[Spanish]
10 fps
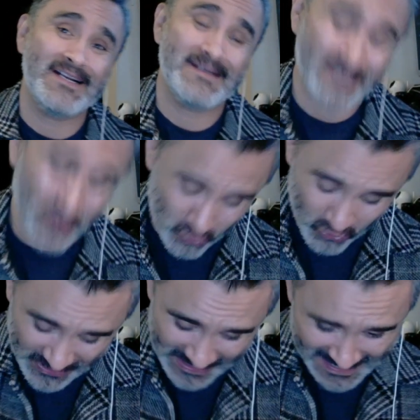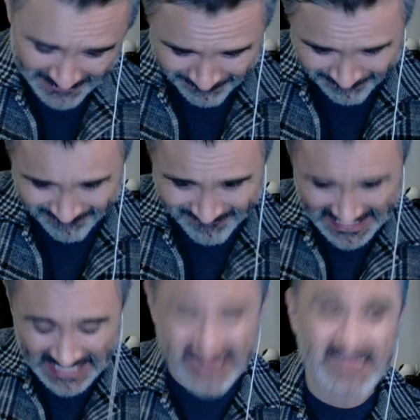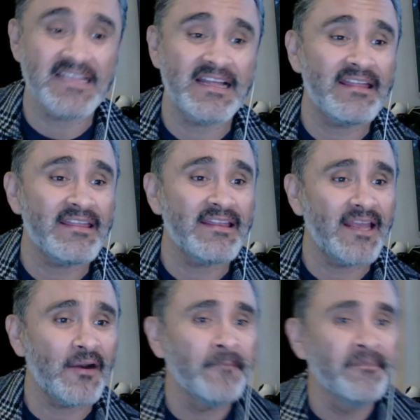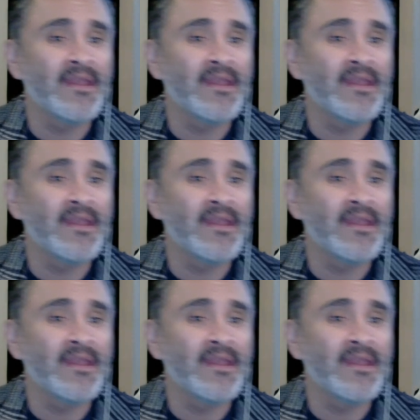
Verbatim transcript: grosera cantidad de dinero.